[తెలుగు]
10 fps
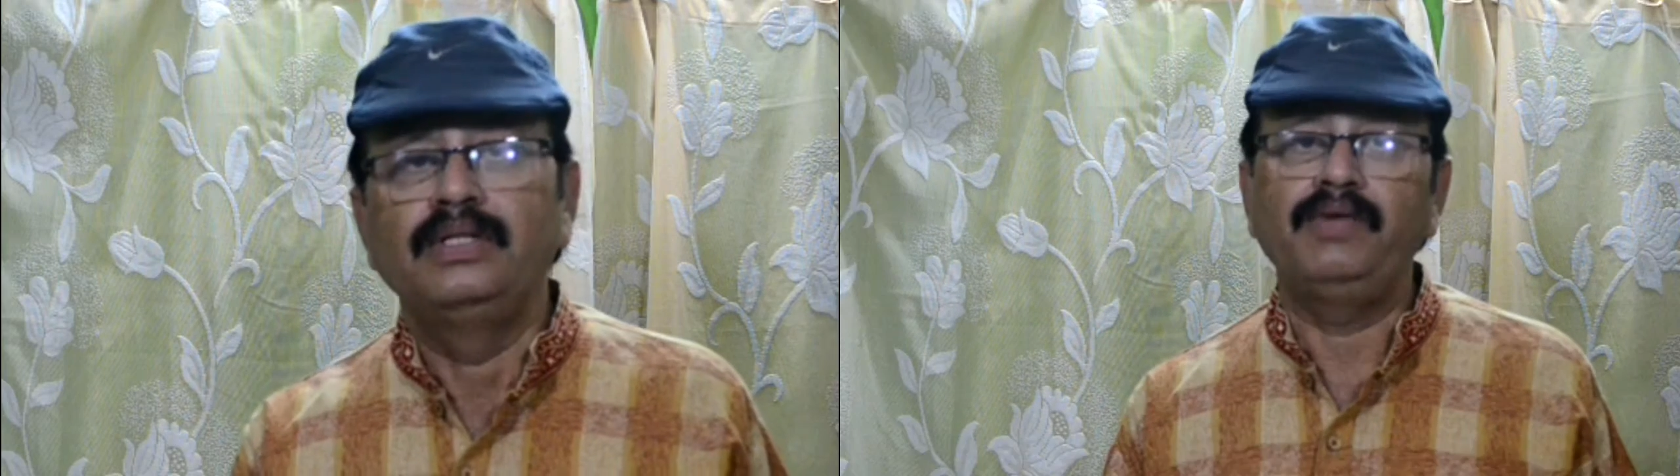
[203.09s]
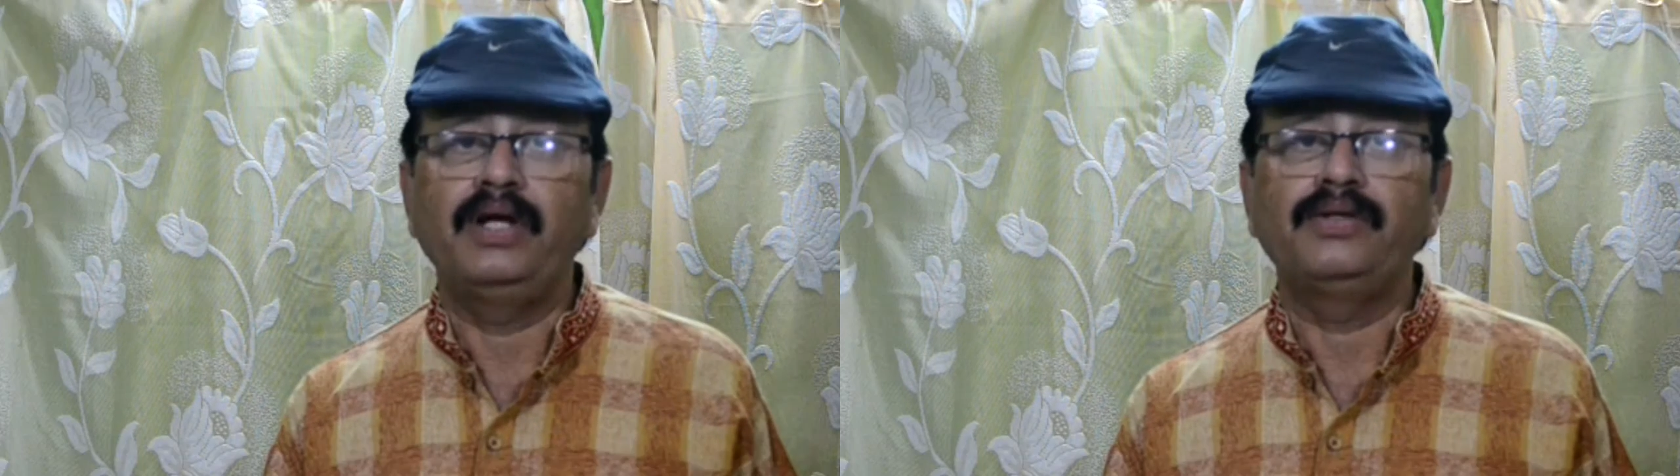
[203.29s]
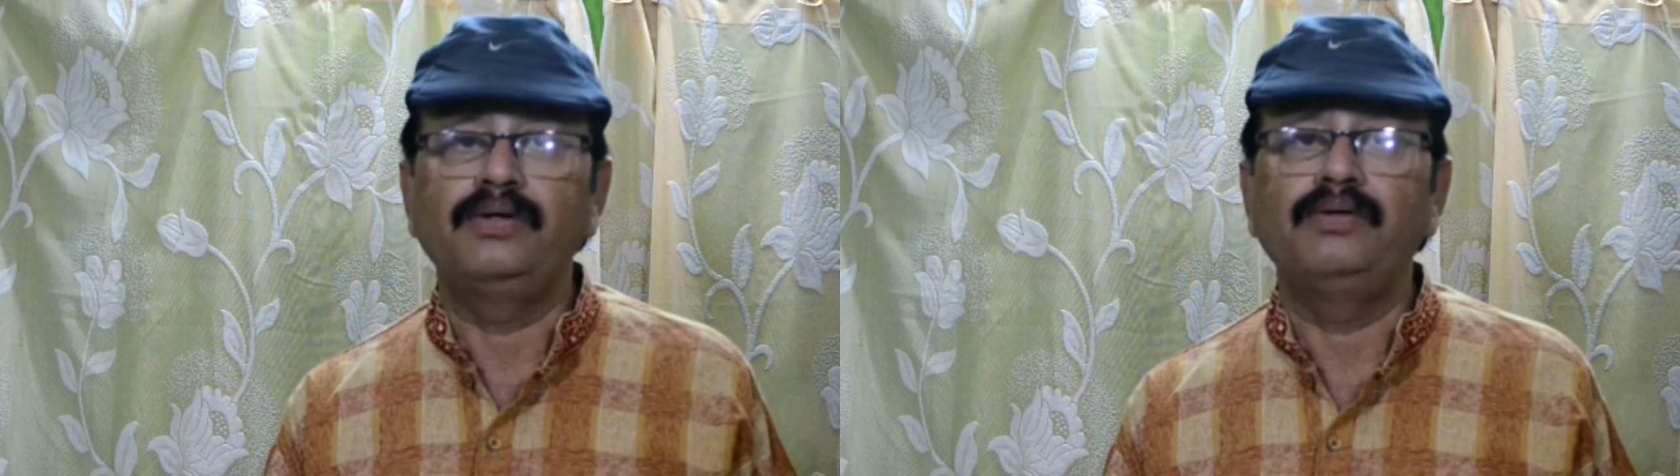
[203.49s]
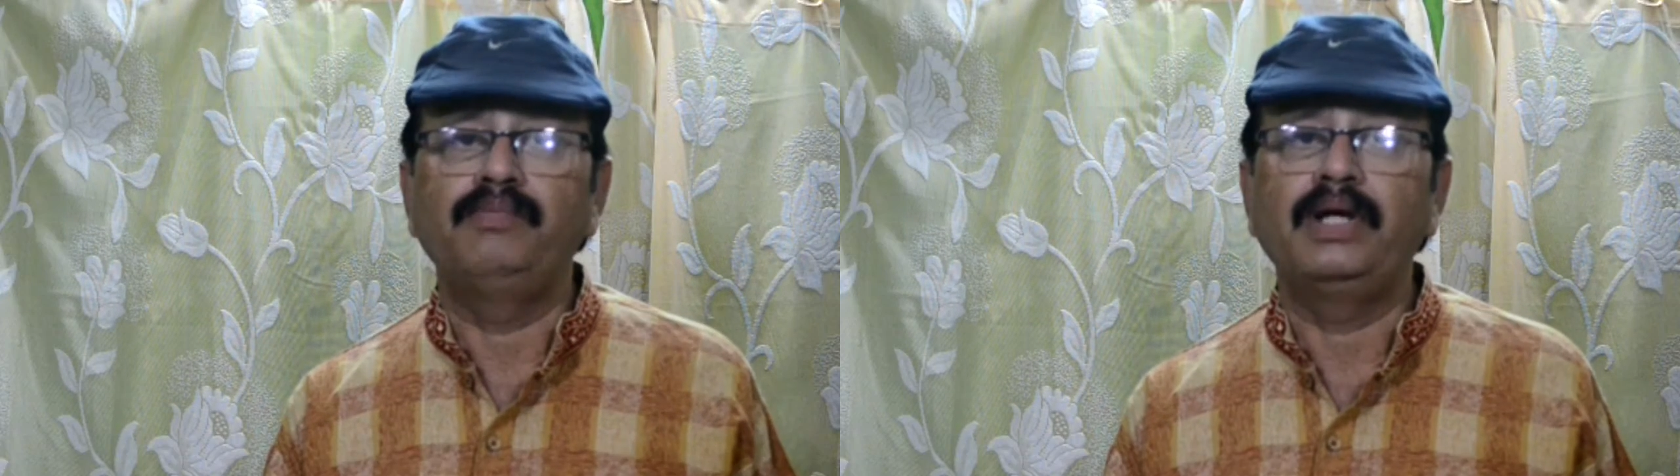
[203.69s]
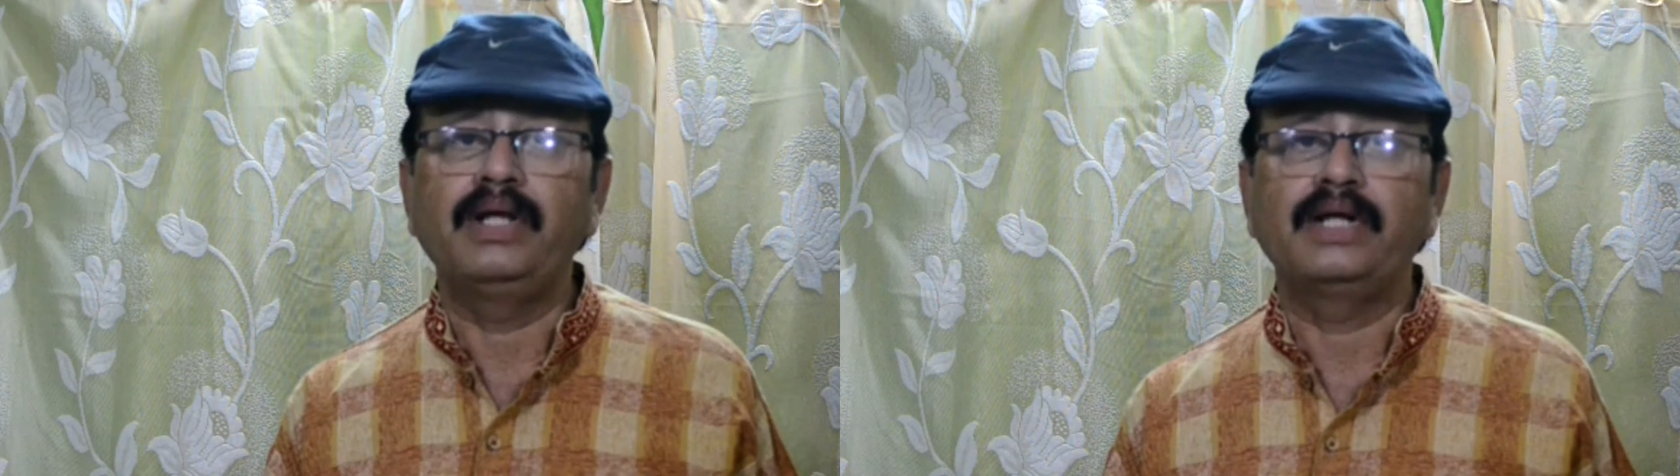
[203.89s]
వీళ్ళందరూ
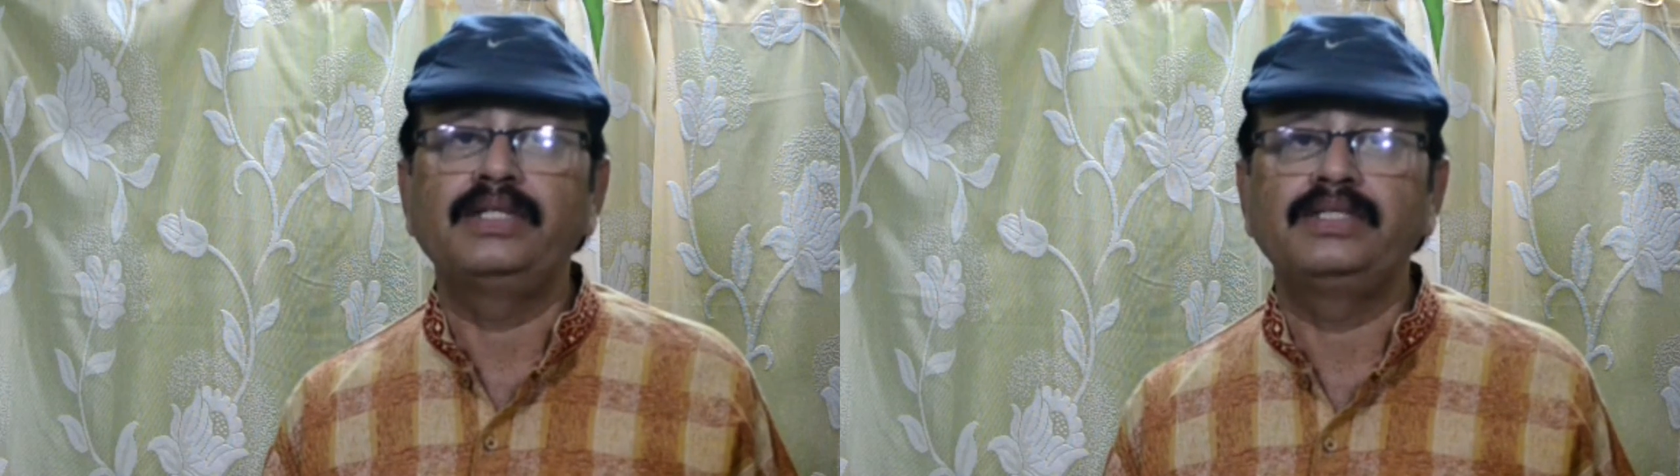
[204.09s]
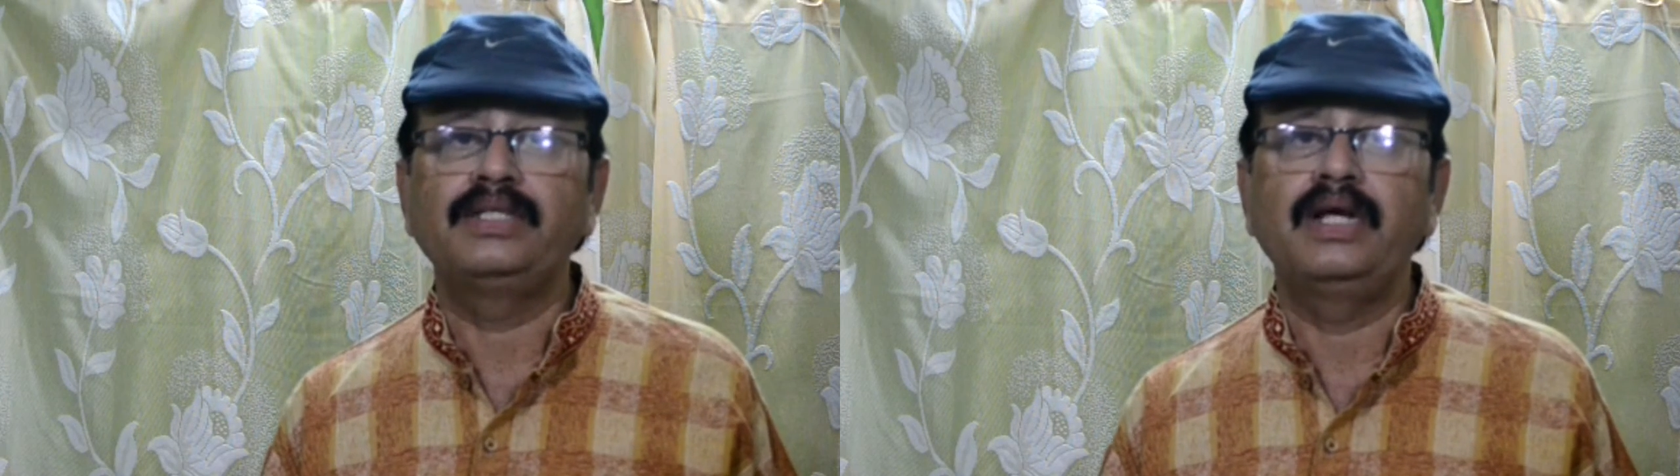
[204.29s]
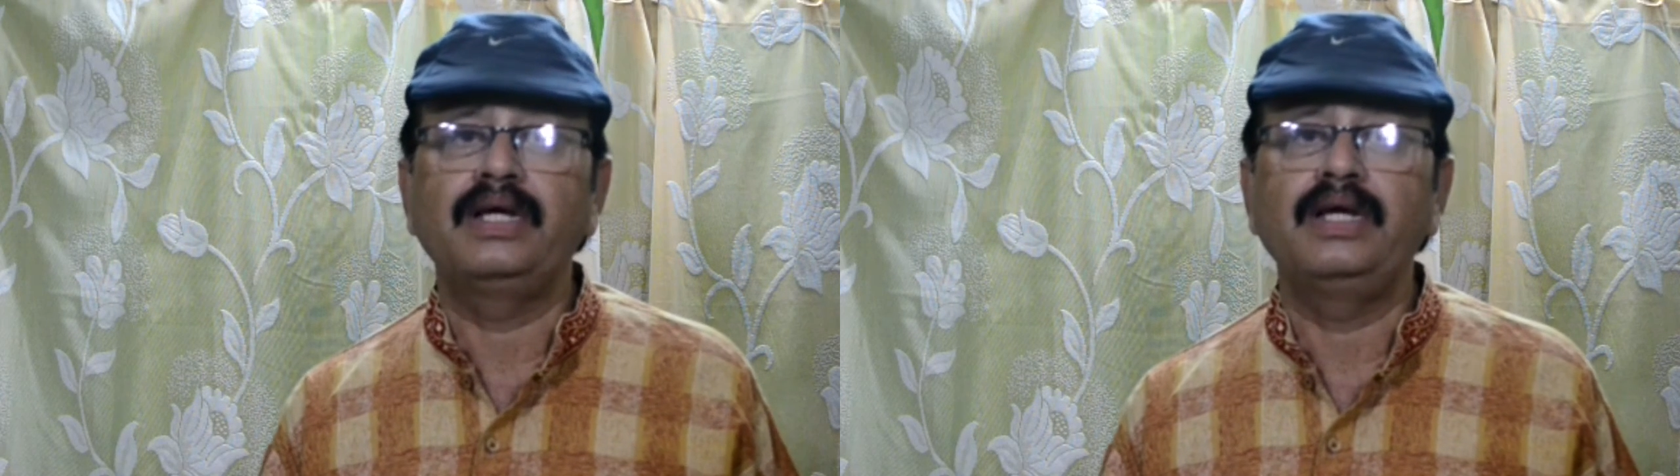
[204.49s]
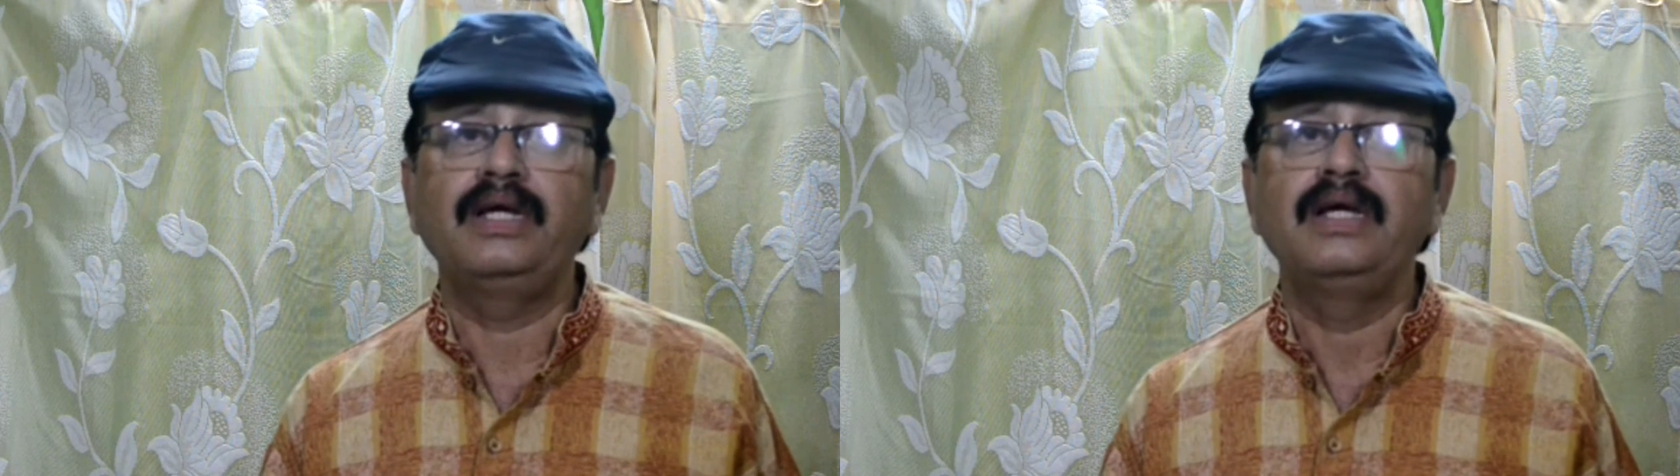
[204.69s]
మనం రక్షించడానికి